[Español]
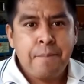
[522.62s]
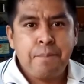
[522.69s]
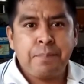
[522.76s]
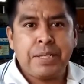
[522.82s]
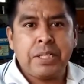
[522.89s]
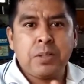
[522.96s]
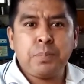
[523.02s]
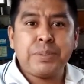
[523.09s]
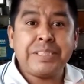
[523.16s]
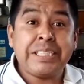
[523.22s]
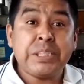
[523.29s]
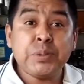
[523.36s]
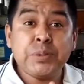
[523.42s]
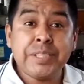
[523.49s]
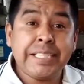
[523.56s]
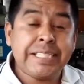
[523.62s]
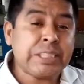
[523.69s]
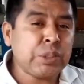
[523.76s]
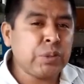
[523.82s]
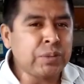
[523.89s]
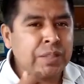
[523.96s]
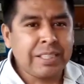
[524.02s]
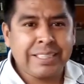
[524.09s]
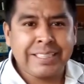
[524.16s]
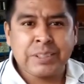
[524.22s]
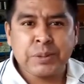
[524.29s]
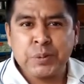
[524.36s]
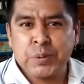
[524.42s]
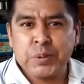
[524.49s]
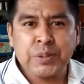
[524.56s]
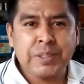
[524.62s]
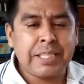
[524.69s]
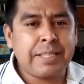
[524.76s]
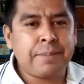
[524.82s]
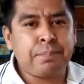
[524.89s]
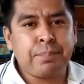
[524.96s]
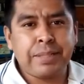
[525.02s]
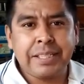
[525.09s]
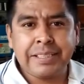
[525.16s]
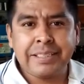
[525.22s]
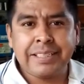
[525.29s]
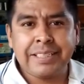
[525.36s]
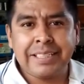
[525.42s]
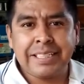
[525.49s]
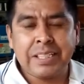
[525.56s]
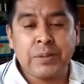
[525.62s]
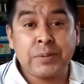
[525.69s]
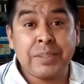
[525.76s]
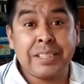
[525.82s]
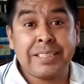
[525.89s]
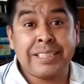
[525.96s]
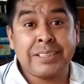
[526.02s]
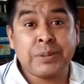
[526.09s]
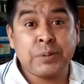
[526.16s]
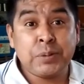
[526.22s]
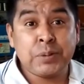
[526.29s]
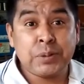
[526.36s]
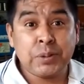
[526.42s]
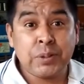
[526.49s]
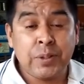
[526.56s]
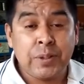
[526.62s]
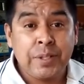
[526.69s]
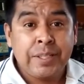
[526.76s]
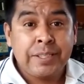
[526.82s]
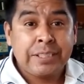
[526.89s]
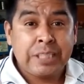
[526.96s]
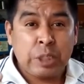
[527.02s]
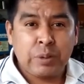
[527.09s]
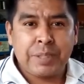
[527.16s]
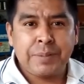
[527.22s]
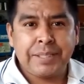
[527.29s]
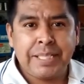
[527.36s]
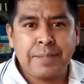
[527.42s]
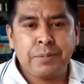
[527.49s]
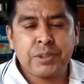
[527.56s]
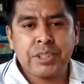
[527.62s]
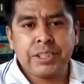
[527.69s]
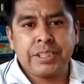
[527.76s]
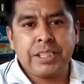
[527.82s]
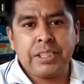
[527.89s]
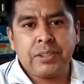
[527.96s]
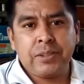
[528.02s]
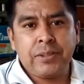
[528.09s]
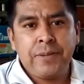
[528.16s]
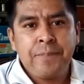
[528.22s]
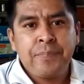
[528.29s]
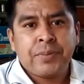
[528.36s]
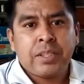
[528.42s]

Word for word: pero pues eso ya es con el transcurso de la práctica, con el transcurso de lo que vayamos haciendo